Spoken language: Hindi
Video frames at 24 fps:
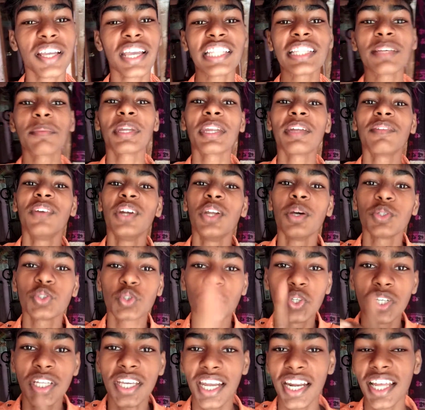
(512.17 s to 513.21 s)
किया था मैंने वीडियो में
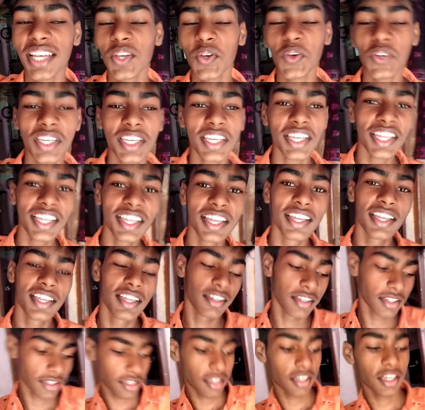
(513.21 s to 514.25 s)
शूट नहीं करा क्योंकि
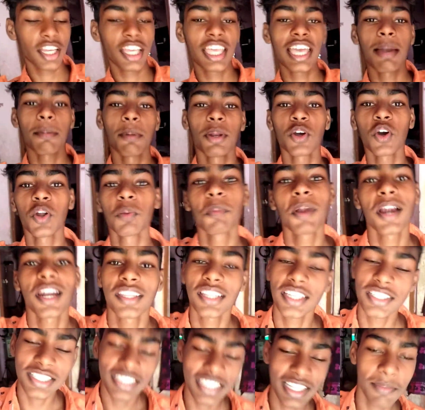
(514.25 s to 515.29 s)
कैमरा कौन
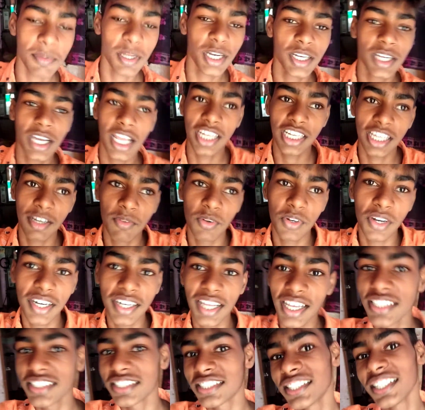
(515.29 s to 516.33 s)
पकड़ता इसलिए मैंने हल्का फुल्का
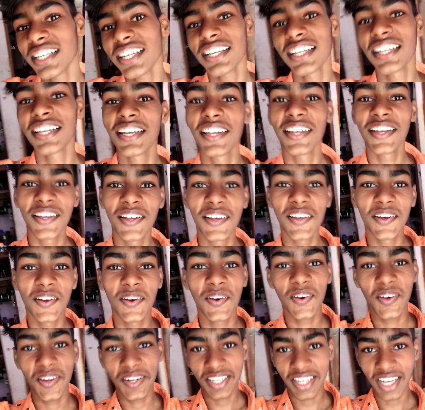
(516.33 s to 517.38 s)
डांस किया
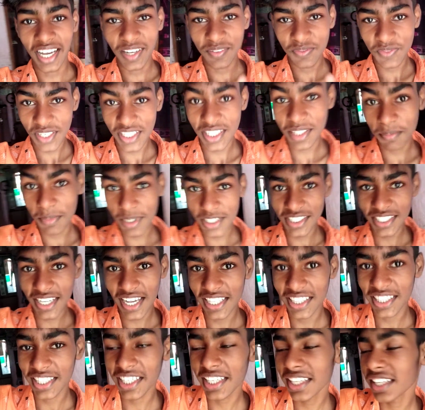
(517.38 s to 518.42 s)
और काफ़ी ज़्यादा मज़े आए
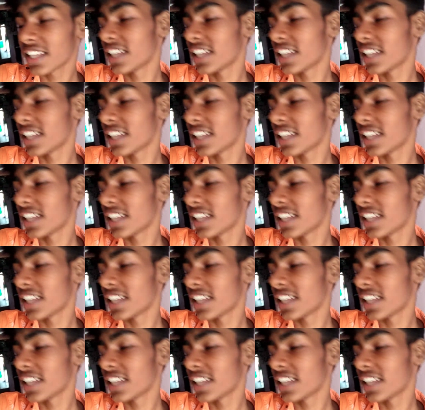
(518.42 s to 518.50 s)
थे